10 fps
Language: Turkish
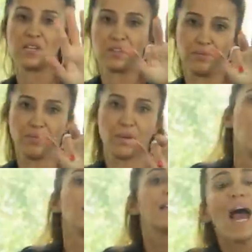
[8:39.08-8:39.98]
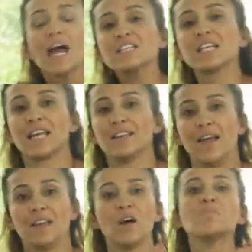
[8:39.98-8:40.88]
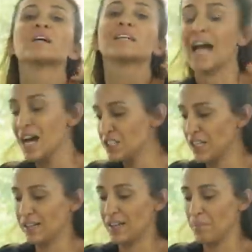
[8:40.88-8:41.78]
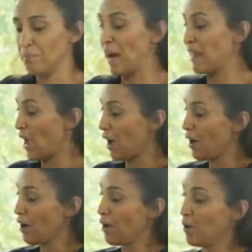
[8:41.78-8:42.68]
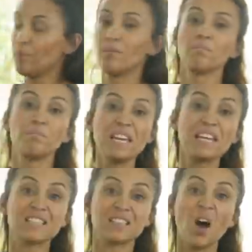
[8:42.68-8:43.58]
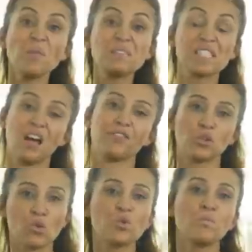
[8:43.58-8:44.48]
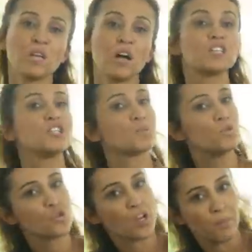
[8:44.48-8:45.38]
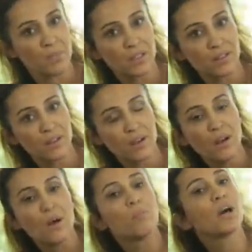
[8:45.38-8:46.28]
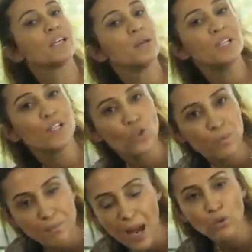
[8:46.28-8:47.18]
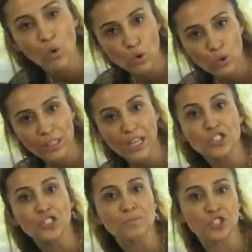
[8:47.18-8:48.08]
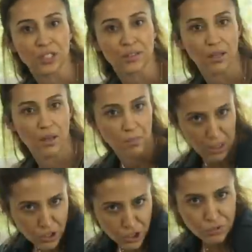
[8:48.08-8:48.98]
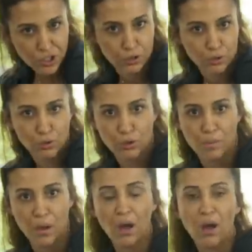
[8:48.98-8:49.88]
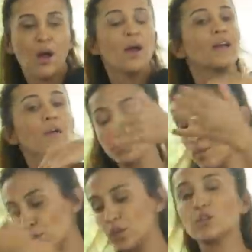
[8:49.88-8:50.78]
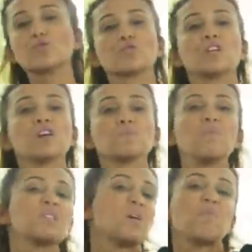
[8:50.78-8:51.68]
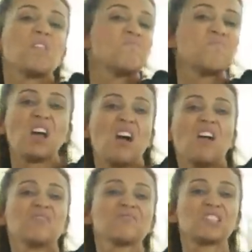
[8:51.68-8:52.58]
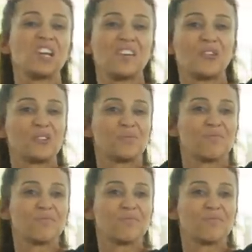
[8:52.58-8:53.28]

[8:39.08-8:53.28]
Bir, gerçekten ama gerçekten bana bir tam sayfa yorum Hiç mi üşenmedin? Bak yemin ediyorum ben okurken içim çıktı. Bak içim çıktı diyorum ya. Ya mesela bu kadar uzun yazmam mesela ben bayağı şey oldum.